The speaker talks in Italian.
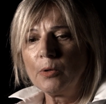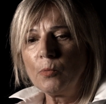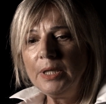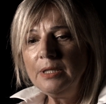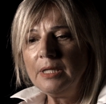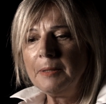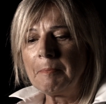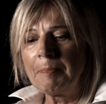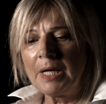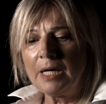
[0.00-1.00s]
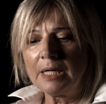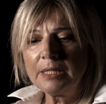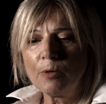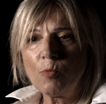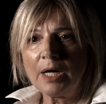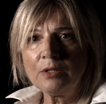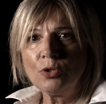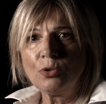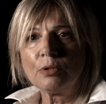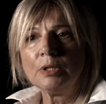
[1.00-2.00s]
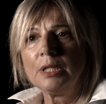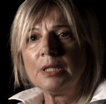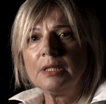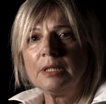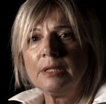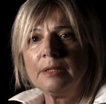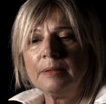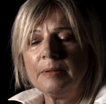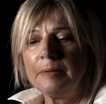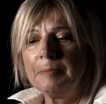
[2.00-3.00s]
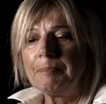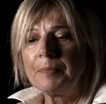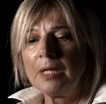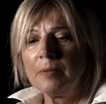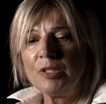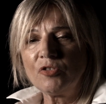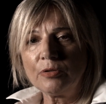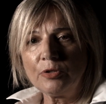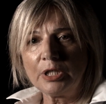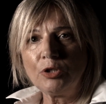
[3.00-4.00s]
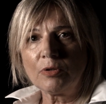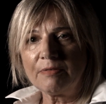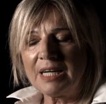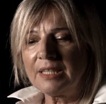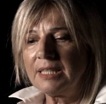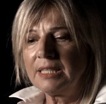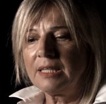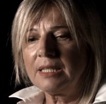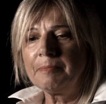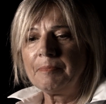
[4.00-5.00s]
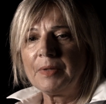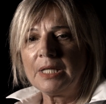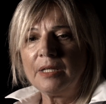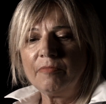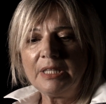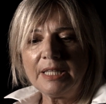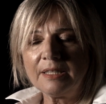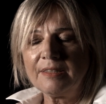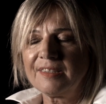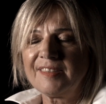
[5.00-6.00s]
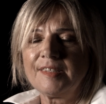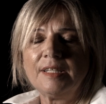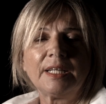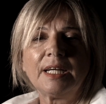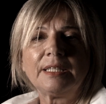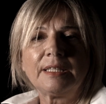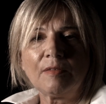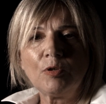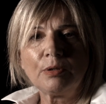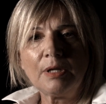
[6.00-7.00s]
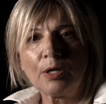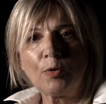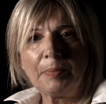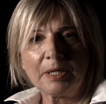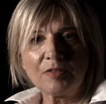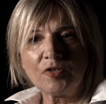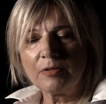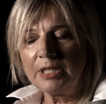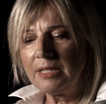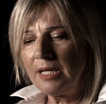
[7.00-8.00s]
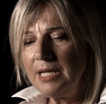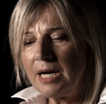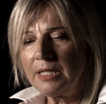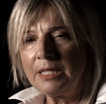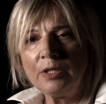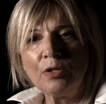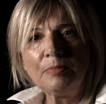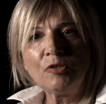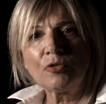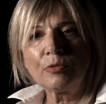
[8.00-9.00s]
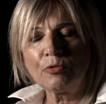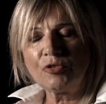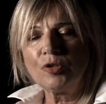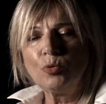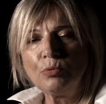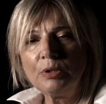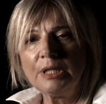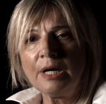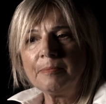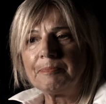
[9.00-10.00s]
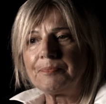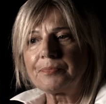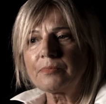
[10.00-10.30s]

Quindi anche quando eh, mi sono ritrovata invitata a sedere al tavolo della cooperazione italiana, io mi sono seduta